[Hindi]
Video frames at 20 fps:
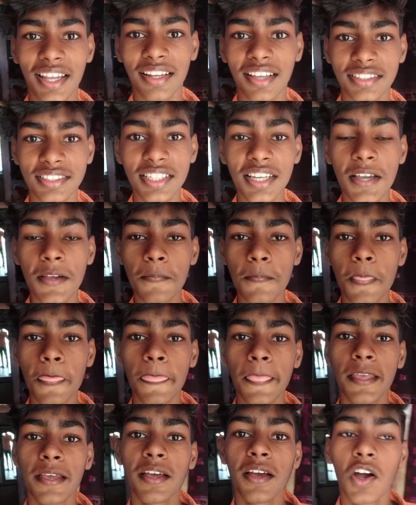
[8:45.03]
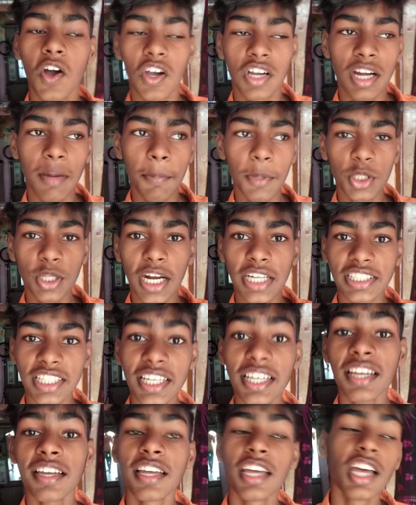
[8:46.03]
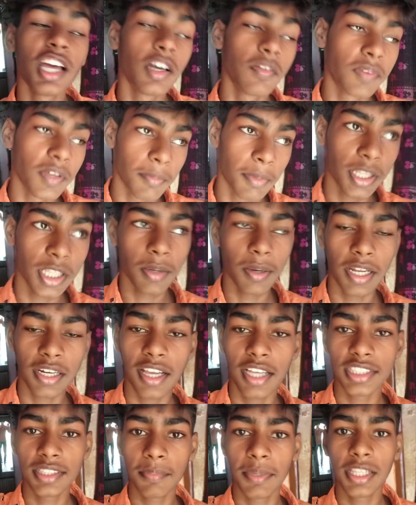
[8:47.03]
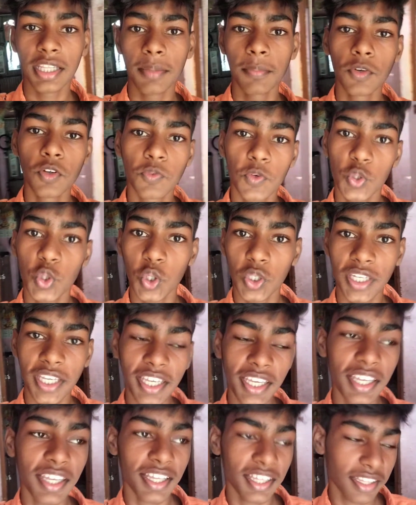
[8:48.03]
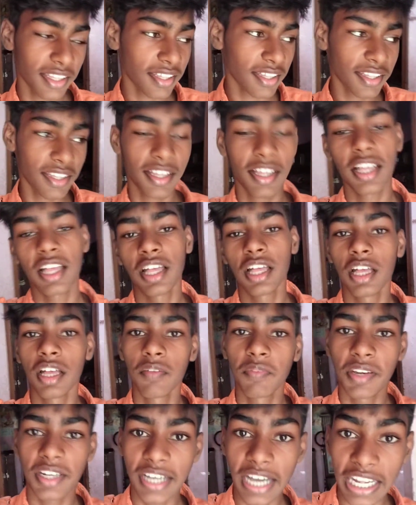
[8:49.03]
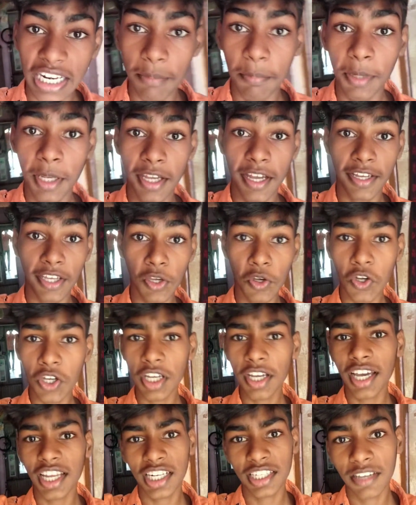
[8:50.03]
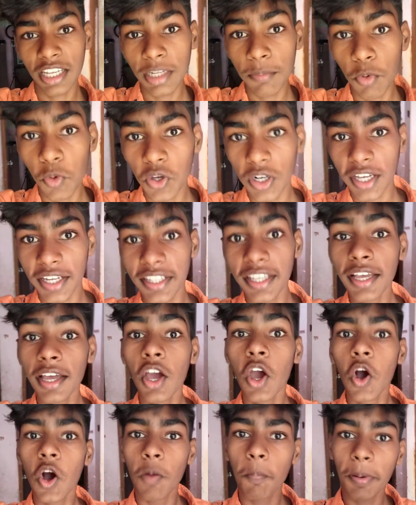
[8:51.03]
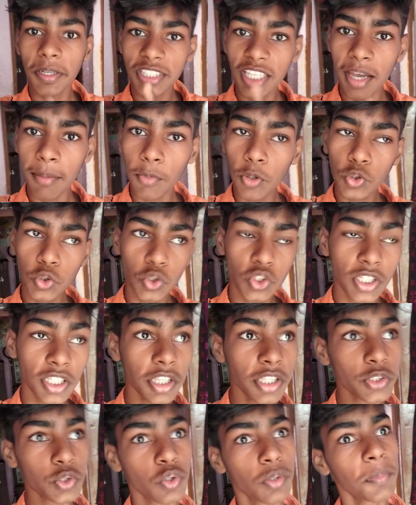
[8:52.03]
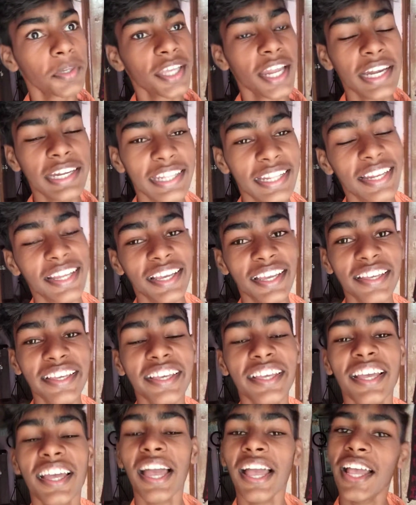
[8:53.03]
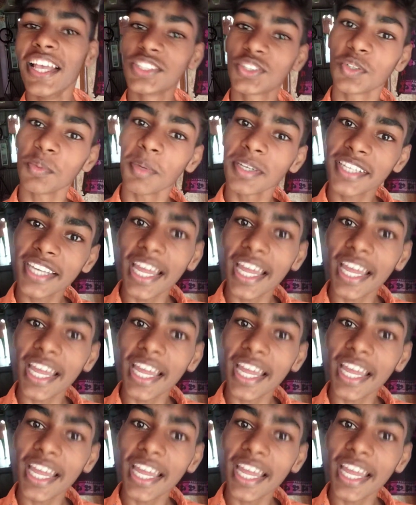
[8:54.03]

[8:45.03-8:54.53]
हल्का सा और कपड़े उतारते तो हैं फिर तो मतलब हल्का सा मतलब मुँह फूद होके फिर खाना पीने खाएंगे क्योंकि कर्री वाली भूख लग रही है और पता है हम लोग सोच रहे थे स्कूल में कैंटीन लगेगी स्कूल में